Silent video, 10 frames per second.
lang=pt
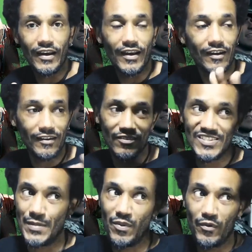É, é um
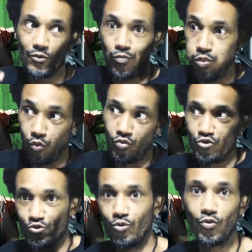exemplo meio
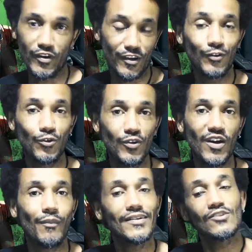chulo aqui que eu tô
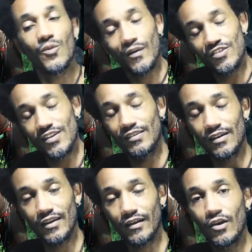dando, mas é só pra você
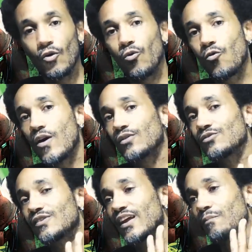entender o
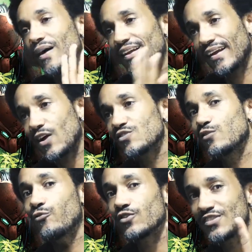quanto seria mais legal
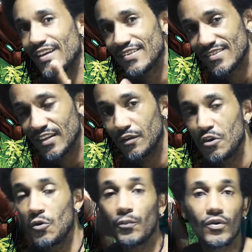se fosse assim,
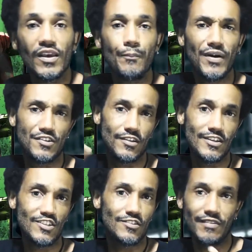porque a partir
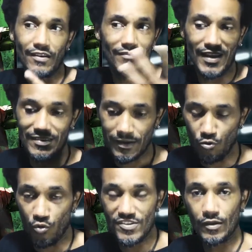desse, né, dessa
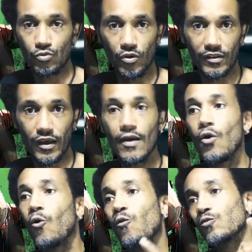coisa toda,
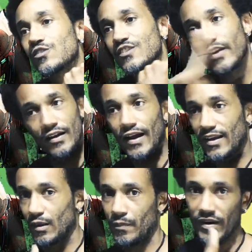o ser,
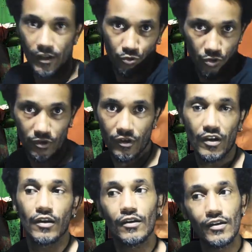aquele predador,
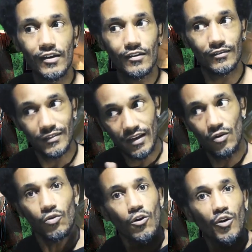e
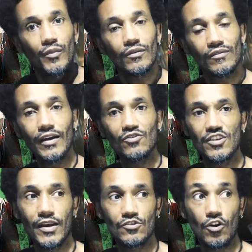teria um nome, né? Não
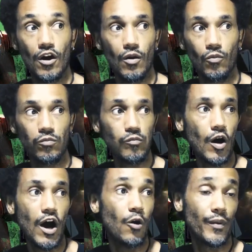seria só
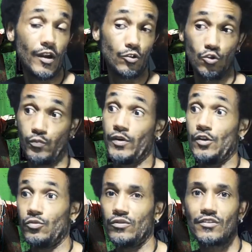um, ah, o Predador, o
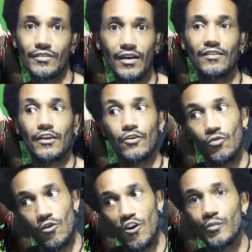Predador. Ele teria
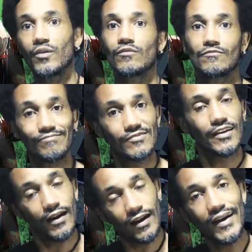um nome,
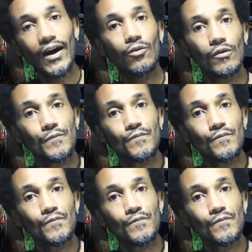seria legal.